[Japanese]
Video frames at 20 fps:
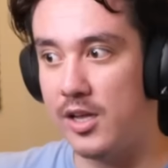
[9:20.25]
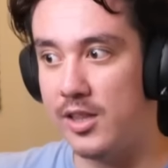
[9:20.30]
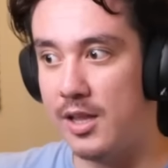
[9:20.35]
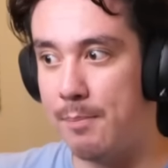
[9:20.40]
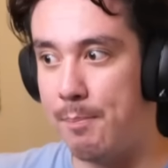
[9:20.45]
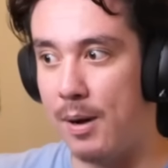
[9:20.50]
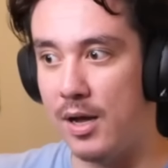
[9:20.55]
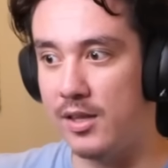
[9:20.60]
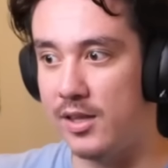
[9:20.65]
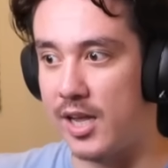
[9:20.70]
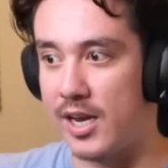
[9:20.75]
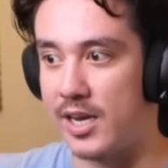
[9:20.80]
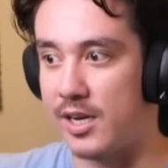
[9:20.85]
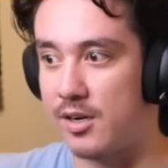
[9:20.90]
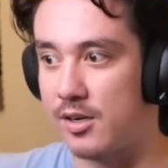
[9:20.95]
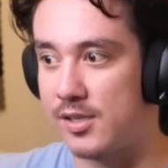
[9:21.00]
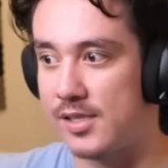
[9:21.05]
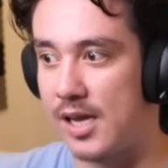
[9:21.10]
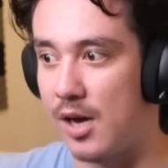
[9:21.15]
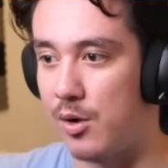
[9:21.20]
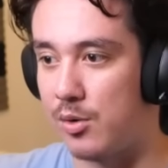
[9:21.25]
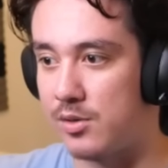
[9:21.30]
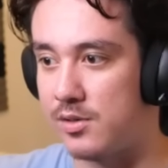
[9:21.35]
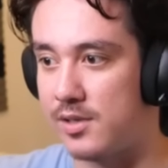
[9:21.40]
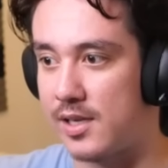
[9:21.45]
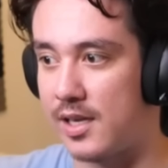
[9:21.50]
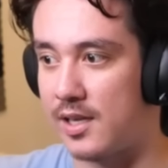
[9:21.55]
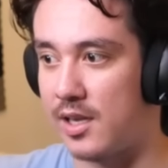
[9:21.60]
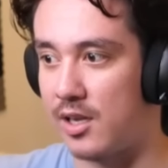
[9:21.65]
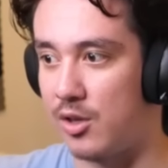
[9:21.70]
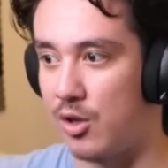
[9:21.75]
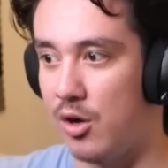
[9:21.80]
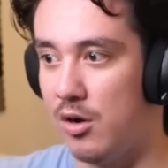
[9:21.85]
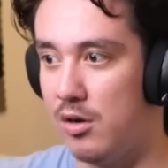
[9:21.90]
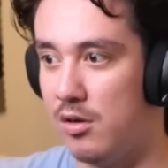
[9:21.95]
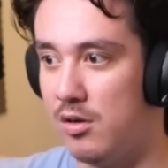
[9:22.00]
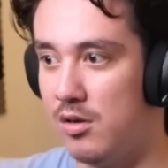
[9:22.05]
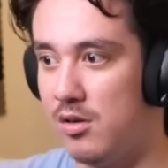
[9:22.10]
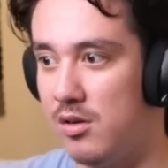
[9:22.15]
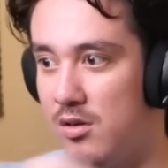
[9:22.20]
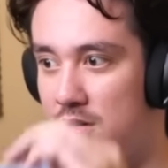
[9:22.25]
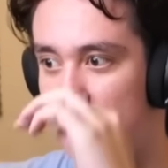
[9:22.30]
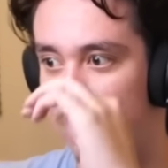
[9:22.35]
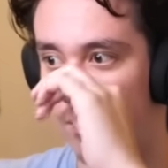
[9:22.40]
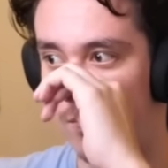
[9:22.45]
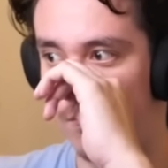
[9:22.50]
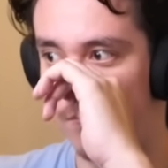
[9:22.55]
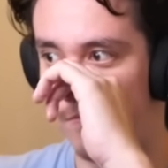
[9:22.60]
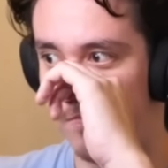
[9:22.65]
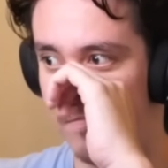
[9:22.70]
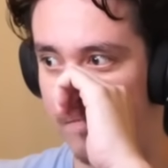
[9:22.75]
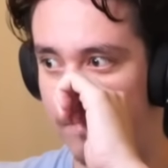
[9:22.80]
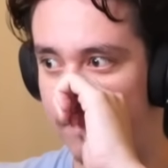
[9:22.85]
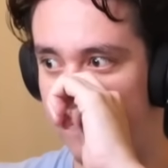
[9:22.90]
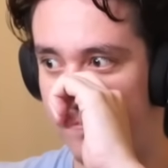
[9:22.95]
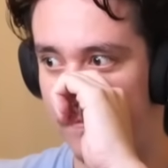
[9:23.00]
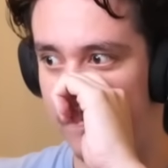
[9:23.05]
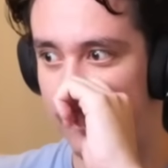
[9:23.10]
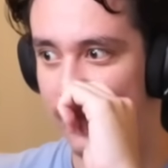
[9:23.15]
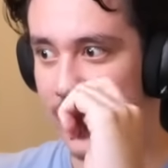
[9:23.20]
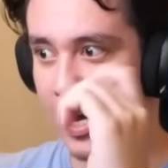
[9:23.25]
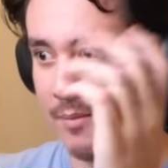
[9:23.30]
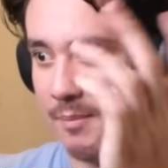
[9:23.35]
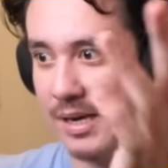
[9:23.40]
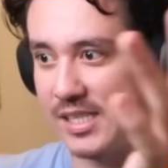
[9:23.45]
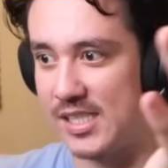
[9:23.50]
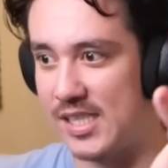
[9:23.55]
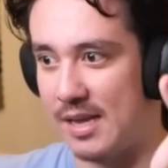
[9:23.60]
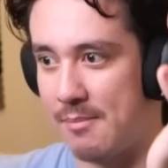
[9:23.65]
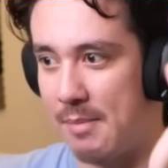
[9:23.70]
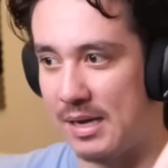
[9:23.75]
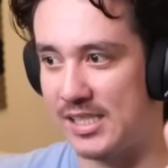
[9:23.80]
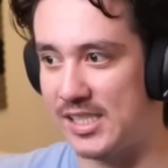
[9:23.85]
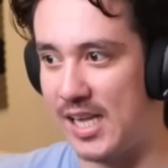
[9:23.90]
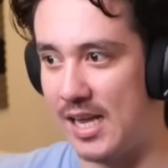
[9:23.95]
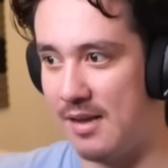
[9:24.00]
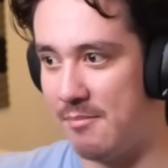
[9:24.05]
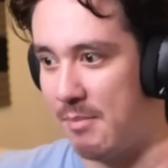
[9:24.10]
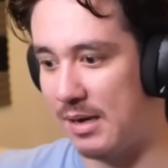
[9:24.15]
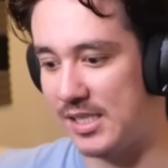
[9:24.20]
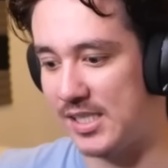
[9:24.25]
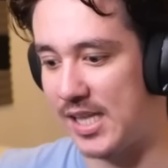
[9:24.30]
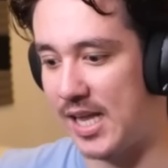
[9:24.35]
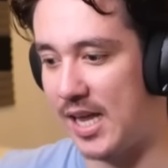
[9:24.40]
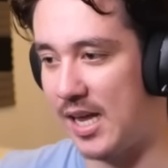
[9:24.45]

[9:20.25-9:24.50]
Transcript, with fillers: なんでパンダに草をつけてんのいやマジでマジでマジ